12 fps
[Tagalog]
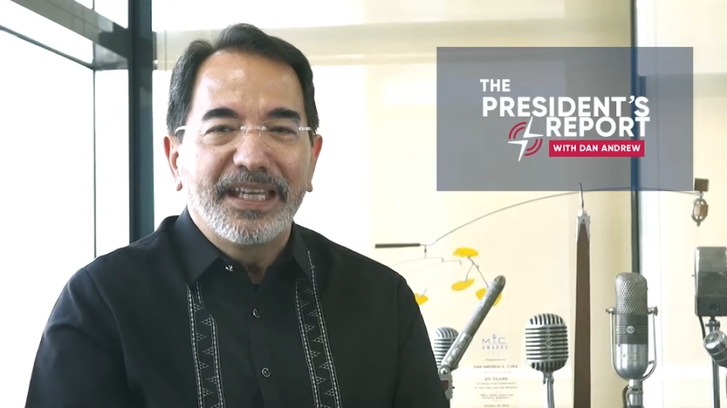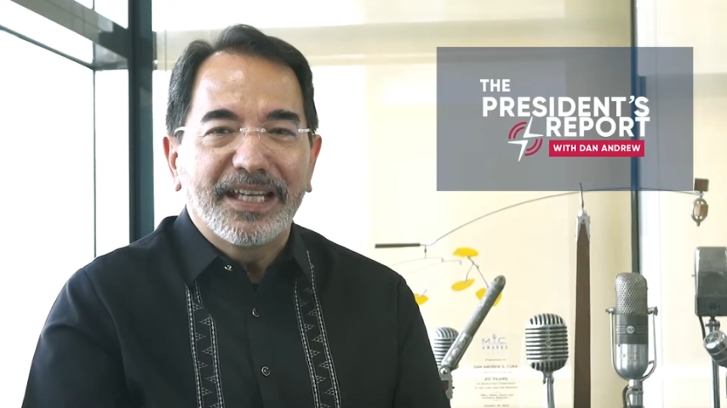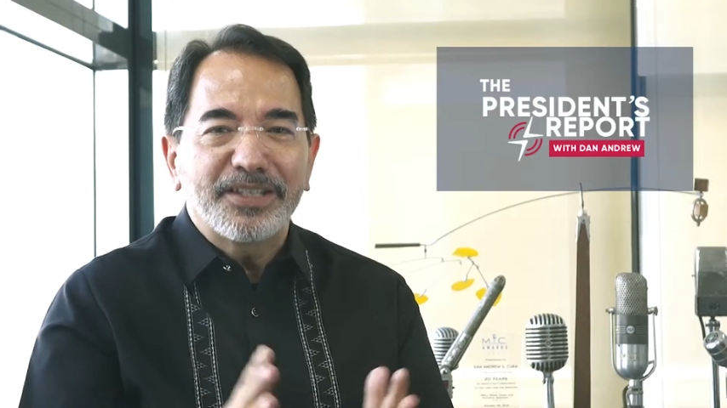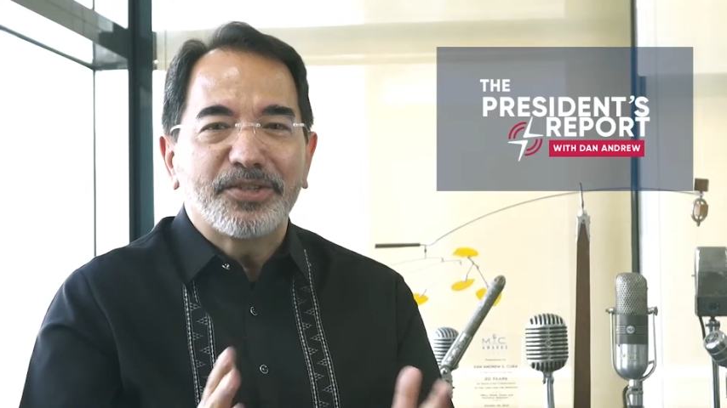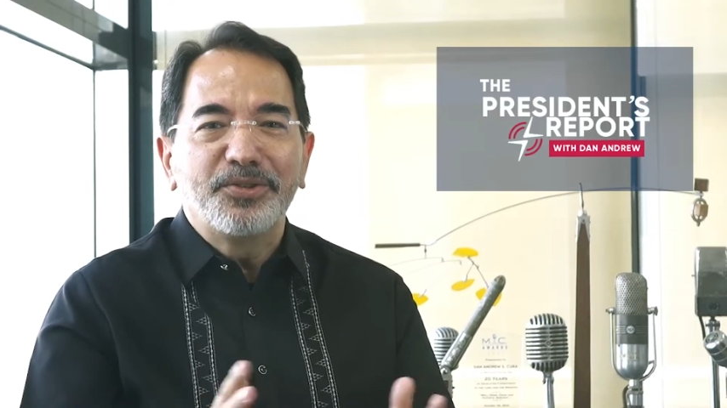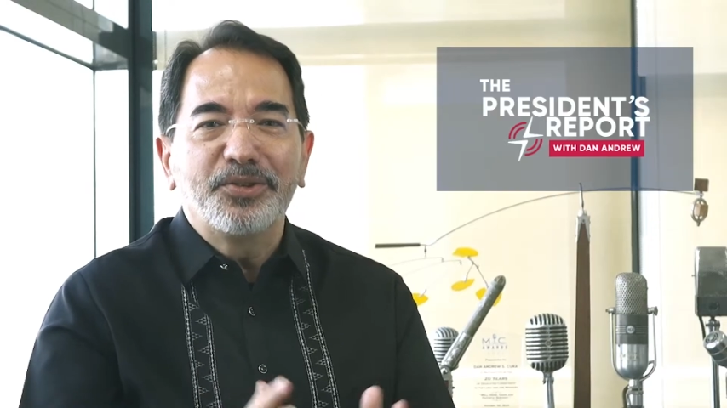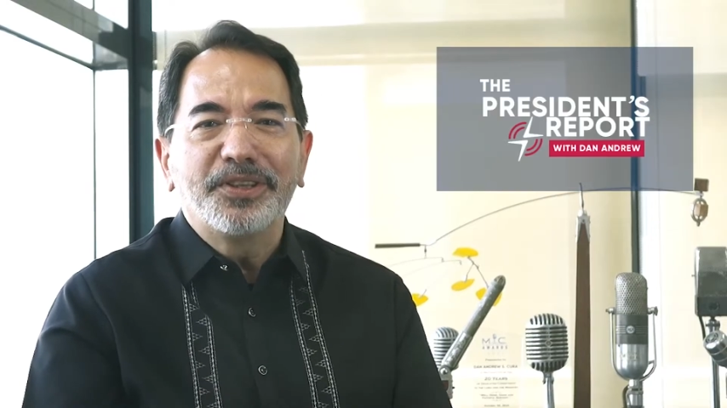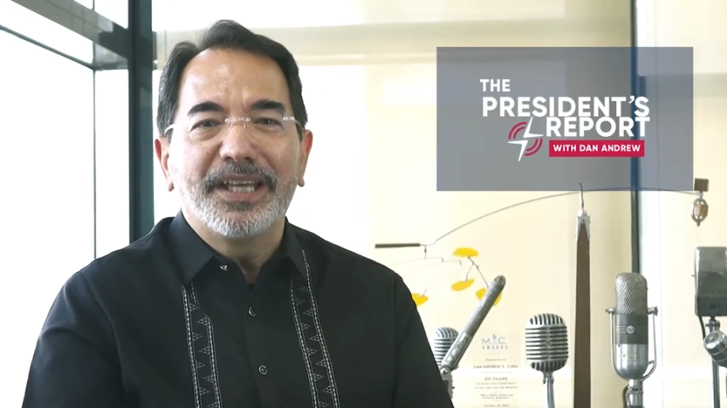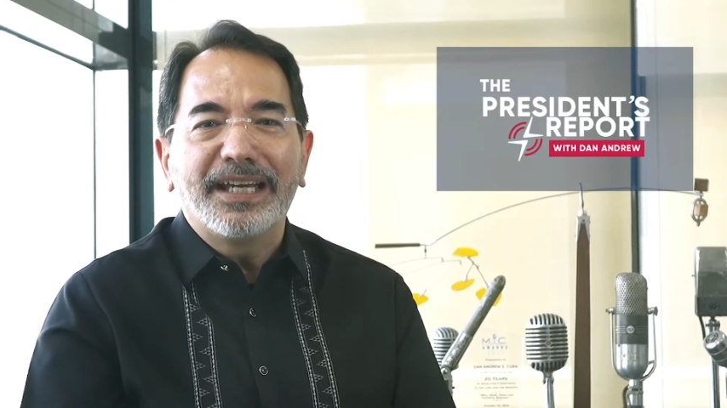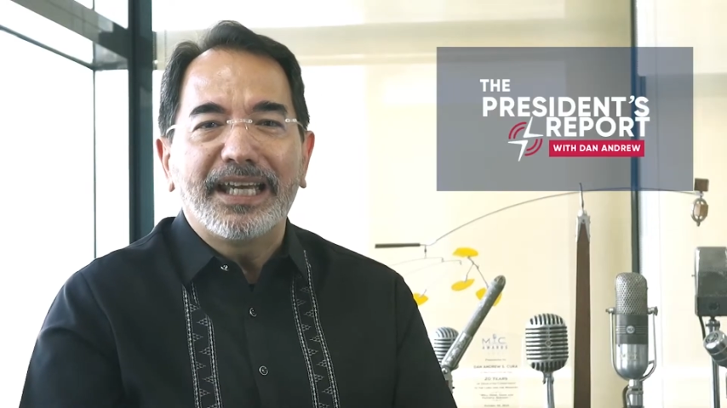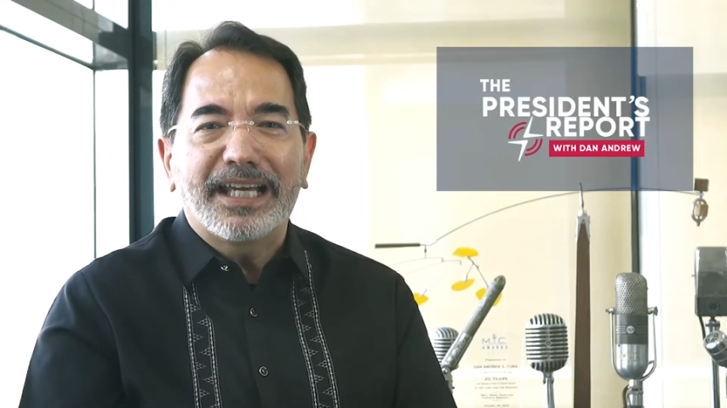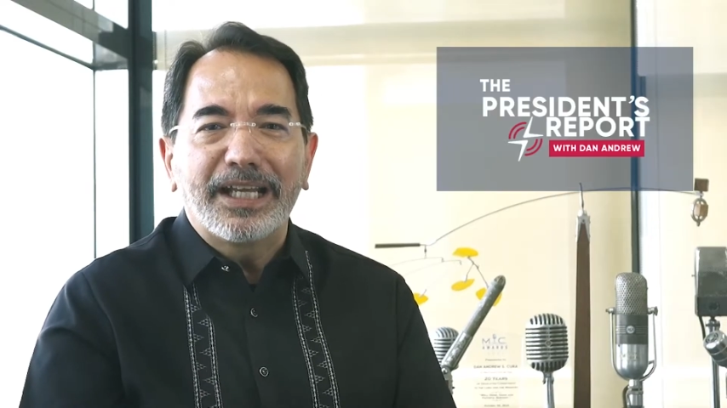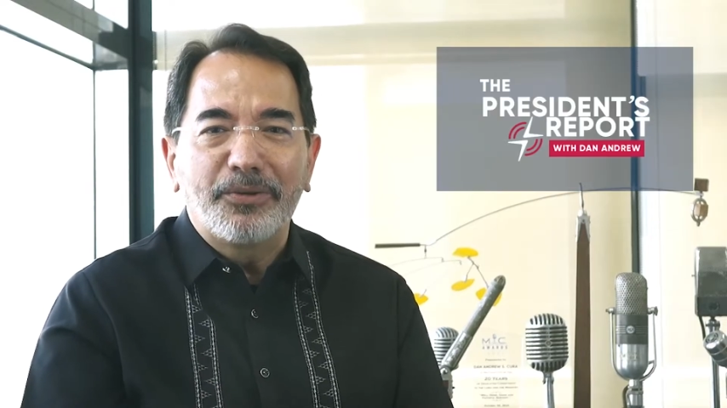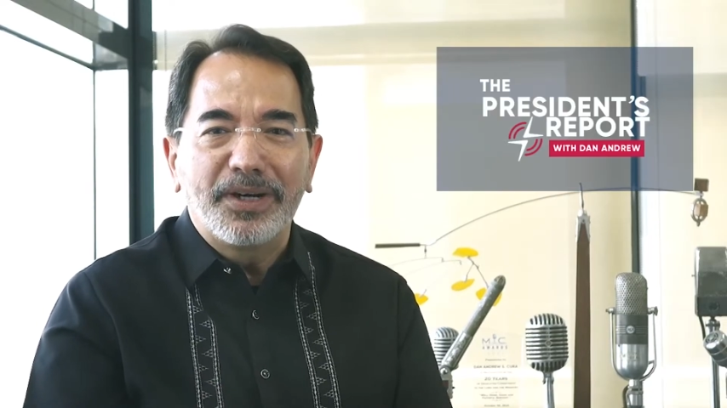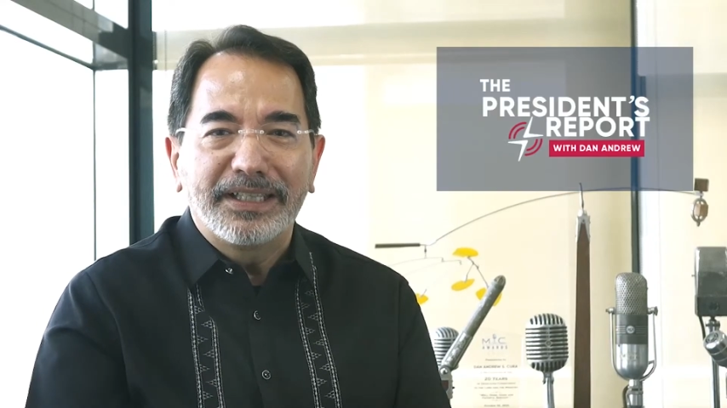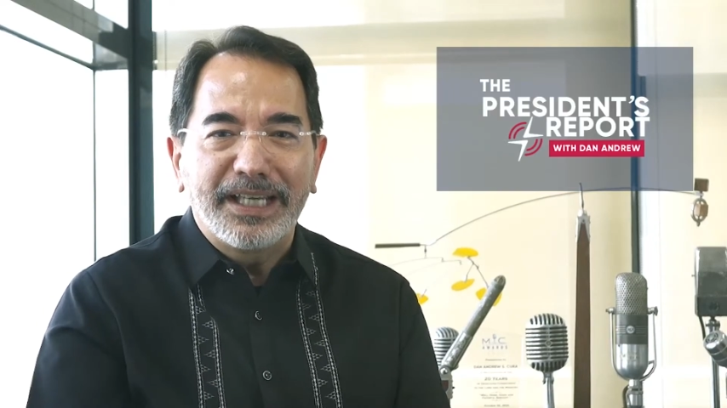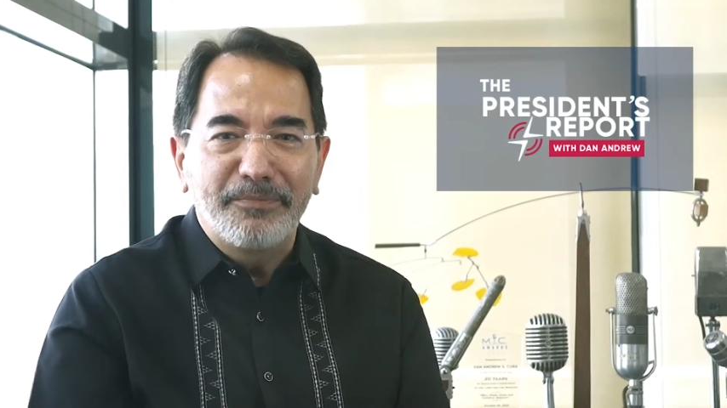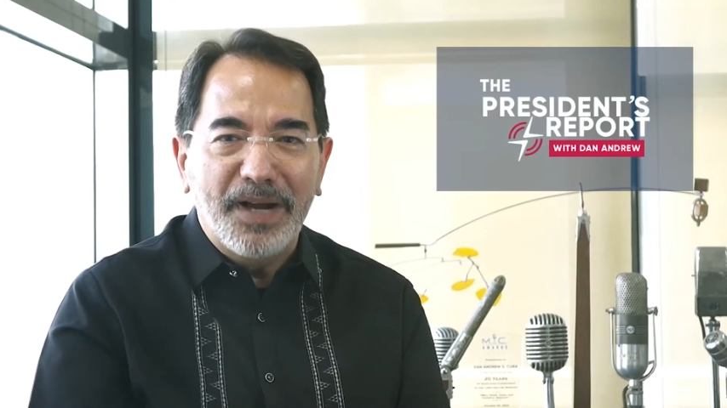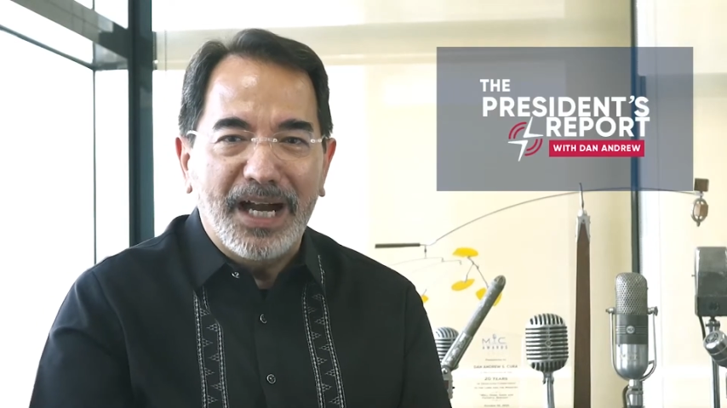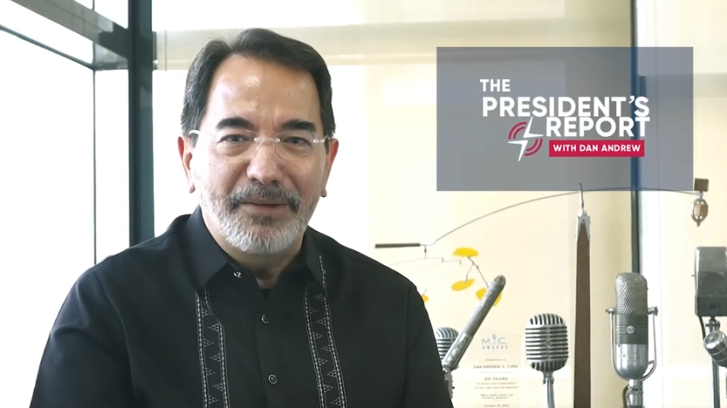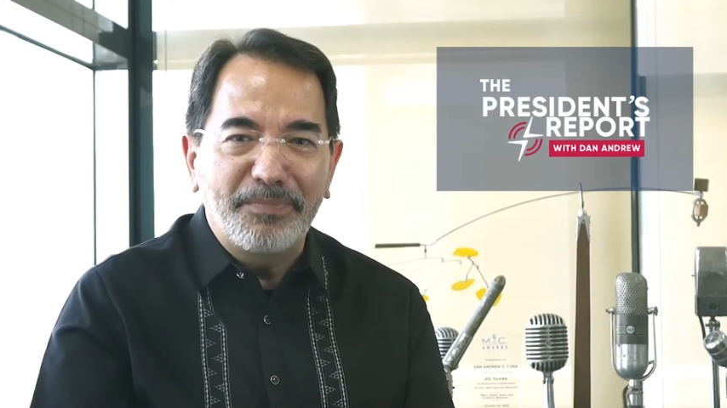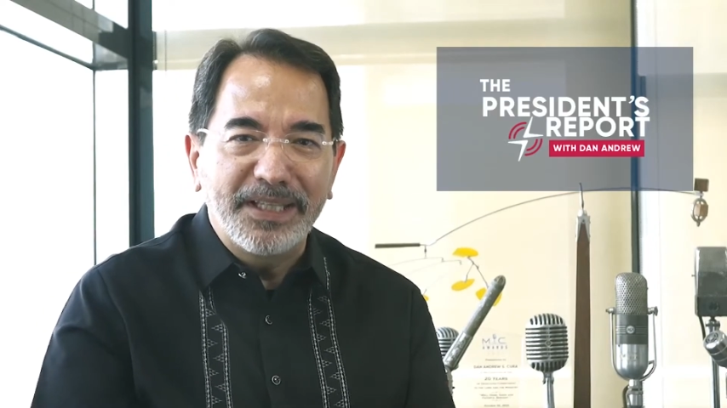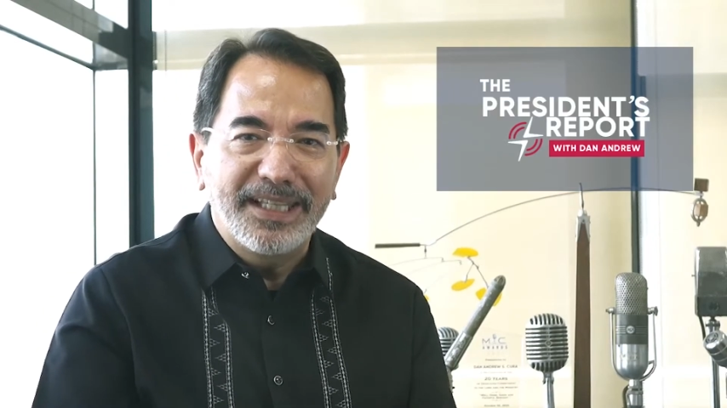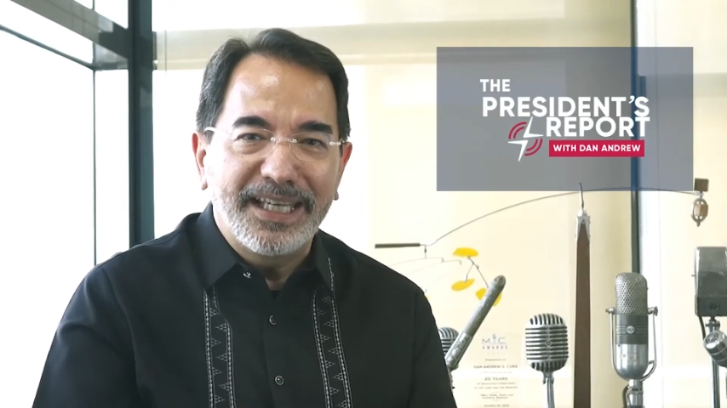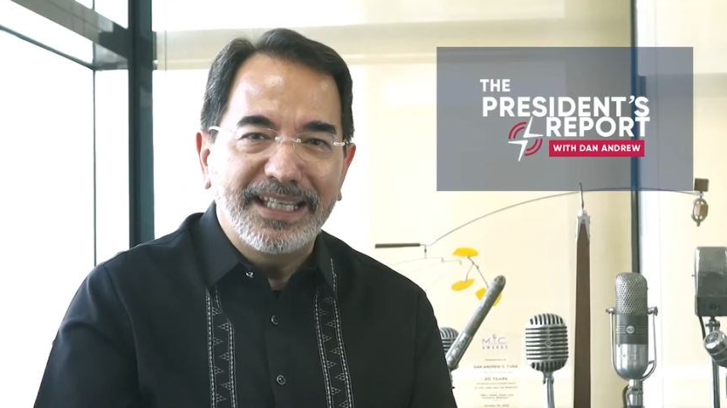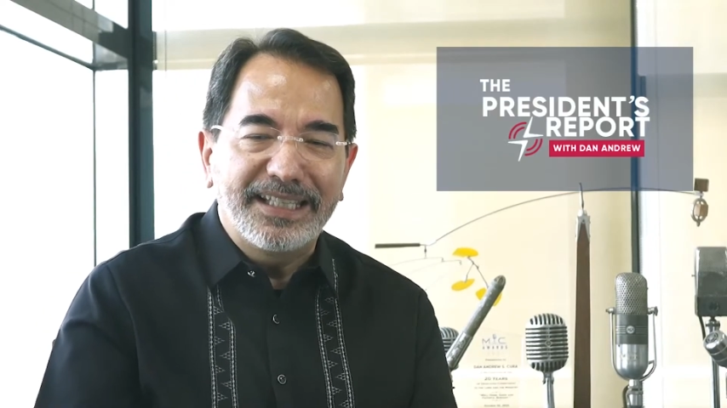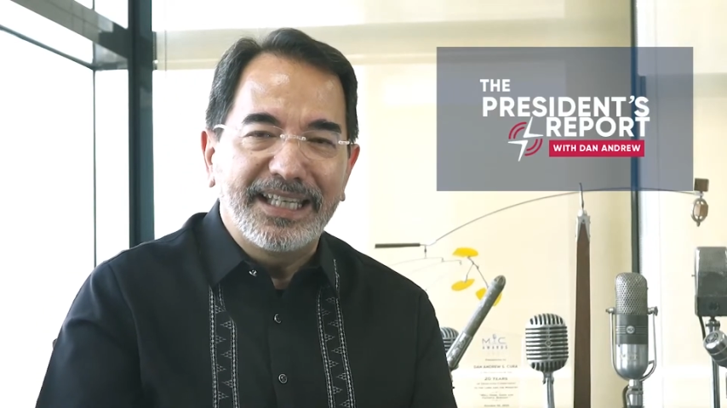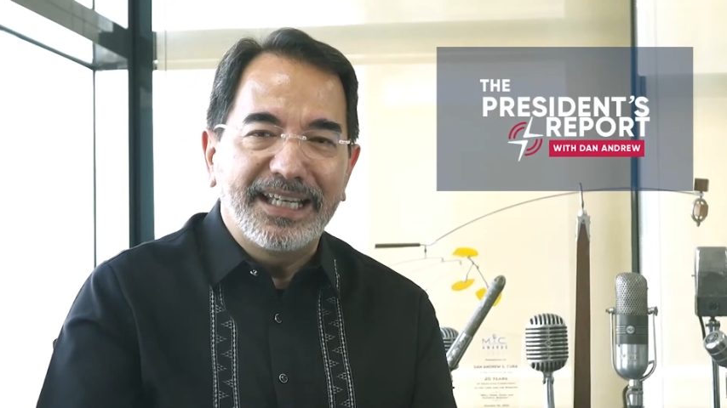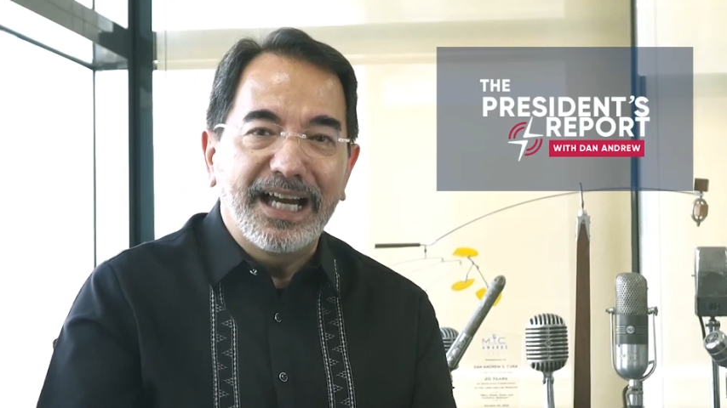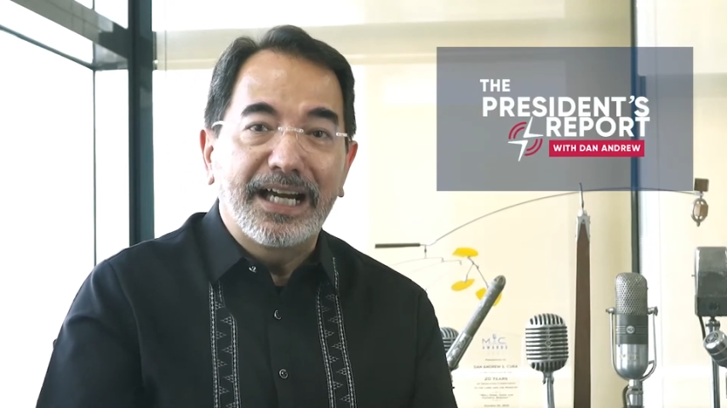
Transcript: Kasunod ng ikalawang digmaang pandaigdig,